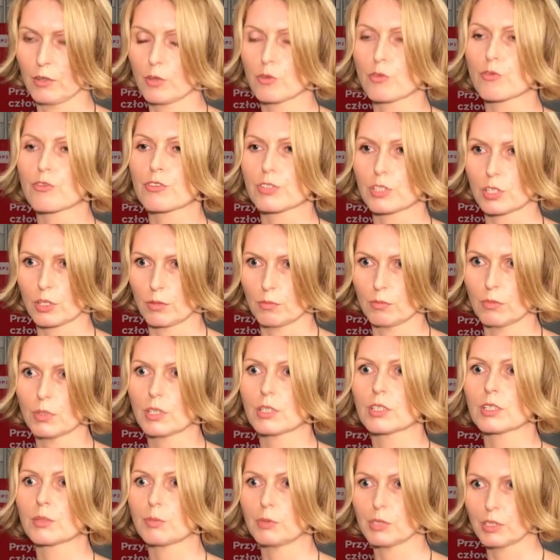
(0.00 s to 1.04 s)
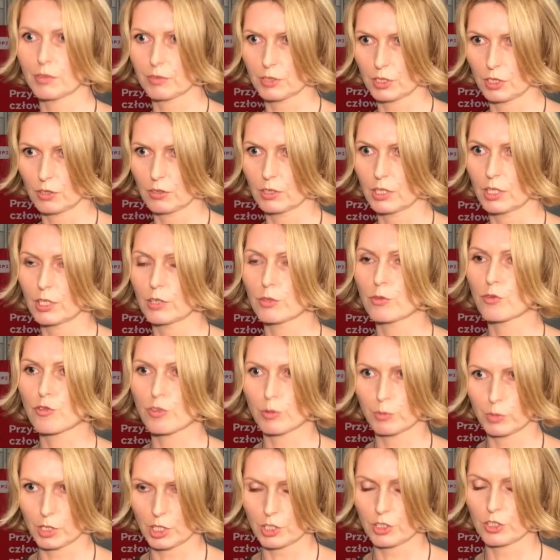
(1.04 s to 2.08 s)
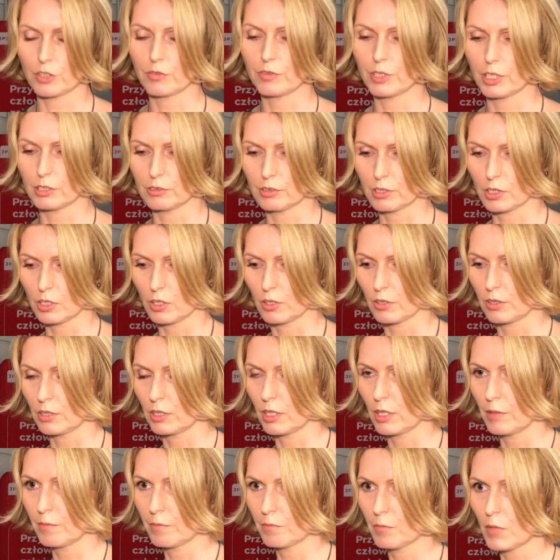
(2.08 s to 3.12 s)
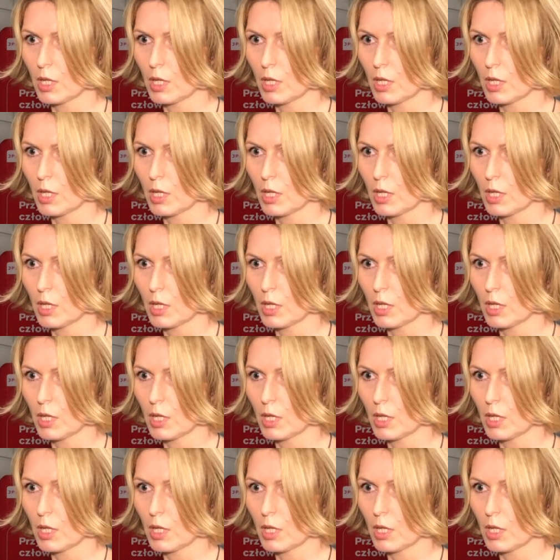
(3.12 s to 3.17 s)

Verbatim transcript: już są sprawdzone i dużo bardziej wiarygodne.